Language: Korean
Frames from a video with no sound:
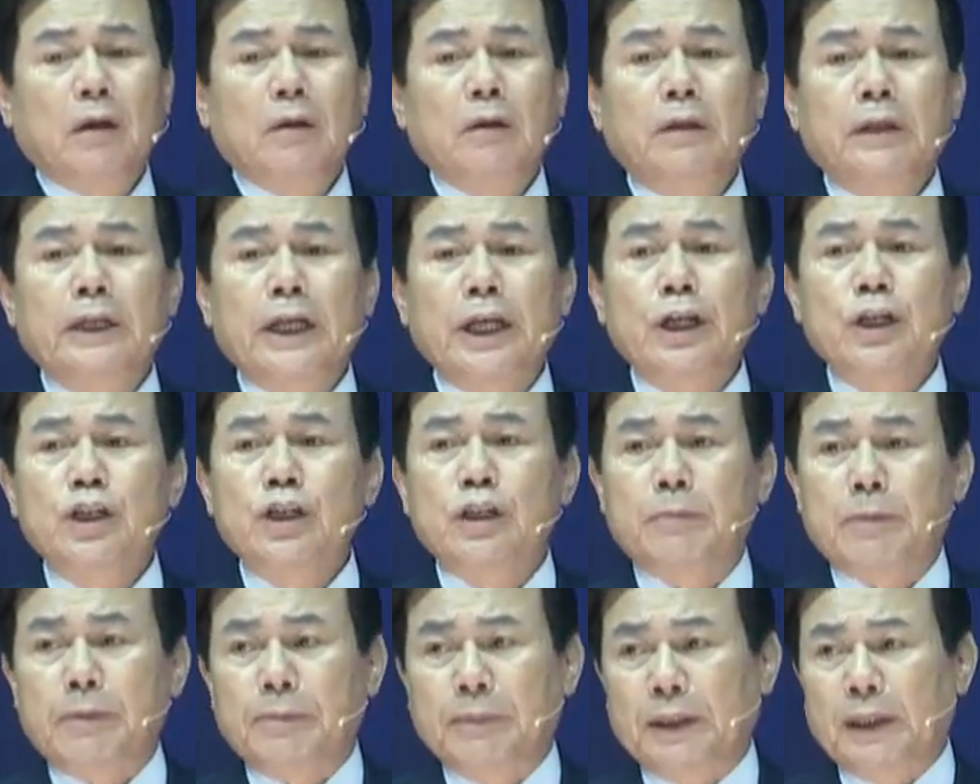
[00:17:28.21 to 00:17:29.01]
은혜의
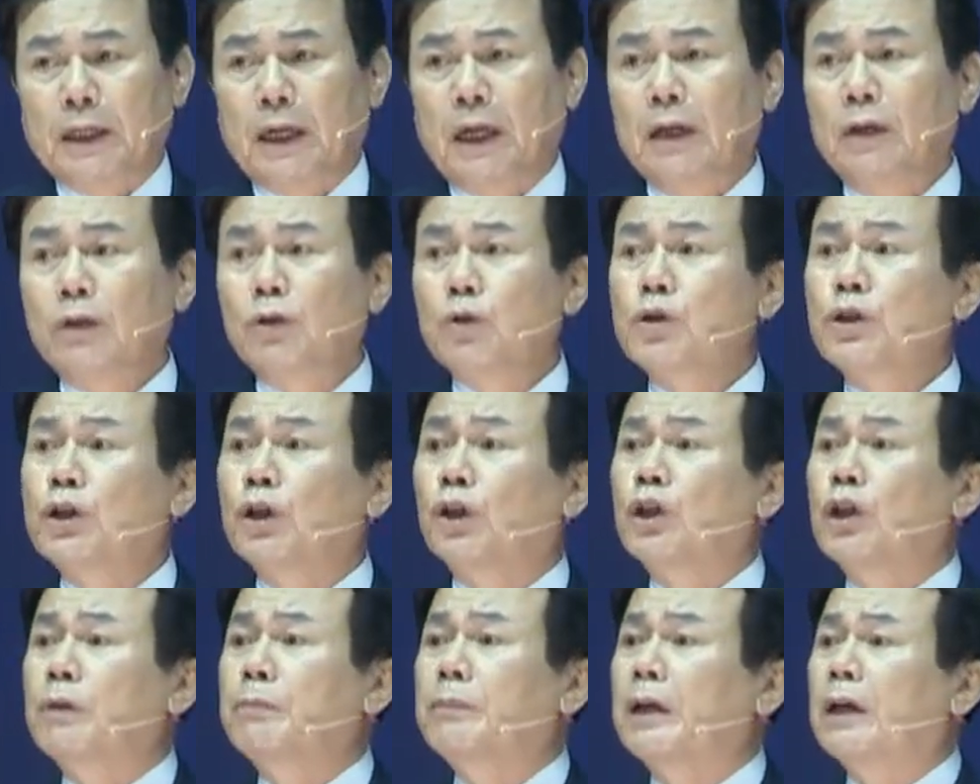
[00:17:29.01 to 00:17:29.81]
집입니다 그곳이
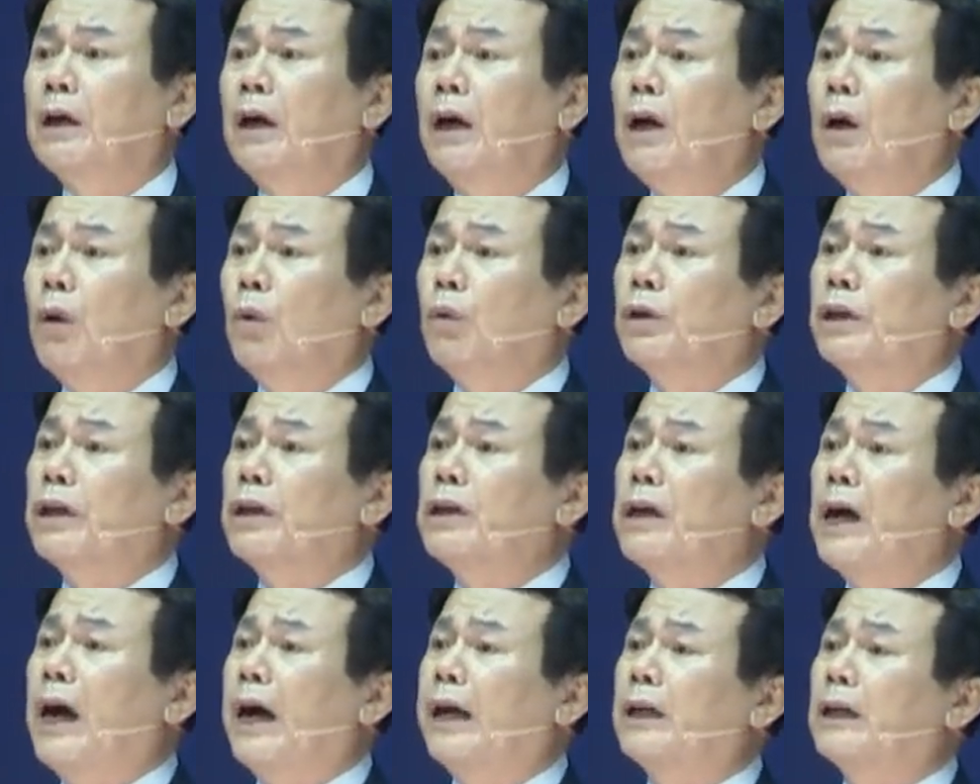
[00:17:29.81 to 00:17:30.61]
어디입니까?
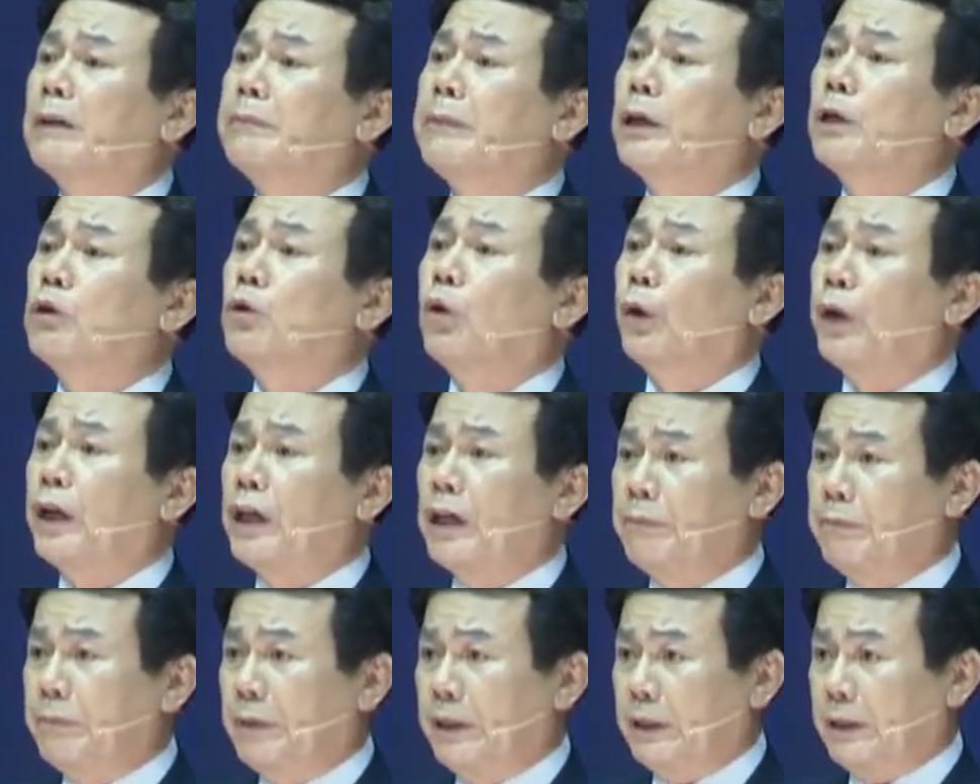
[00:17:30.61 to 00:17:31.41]
오늘날 하나님의
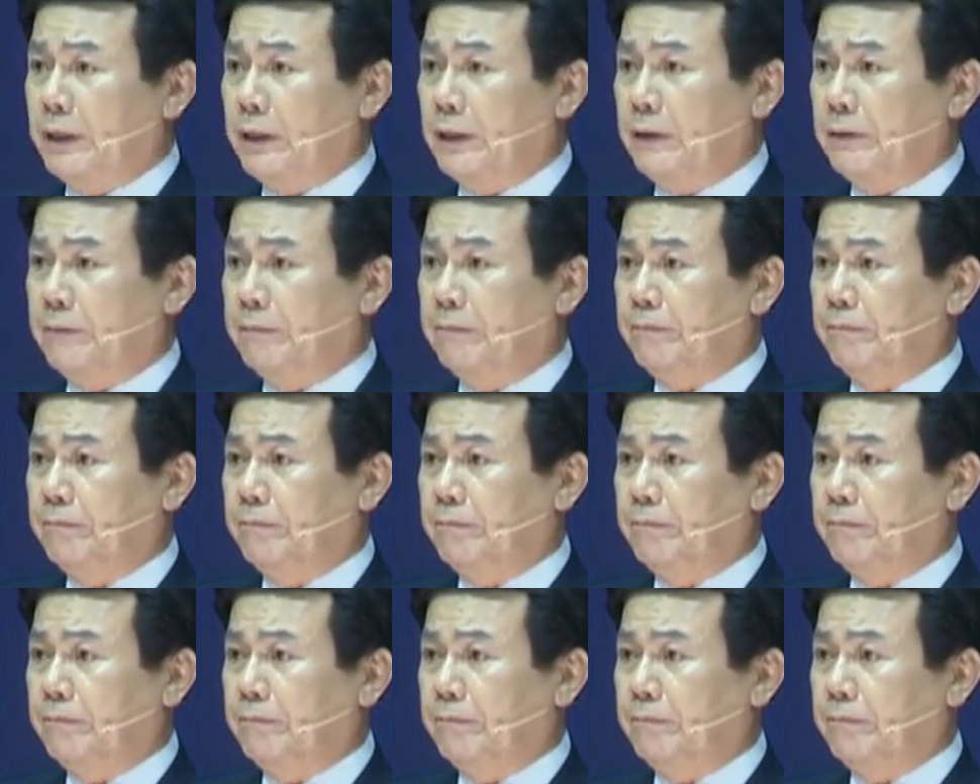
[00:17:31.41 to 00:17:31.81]
교회입니다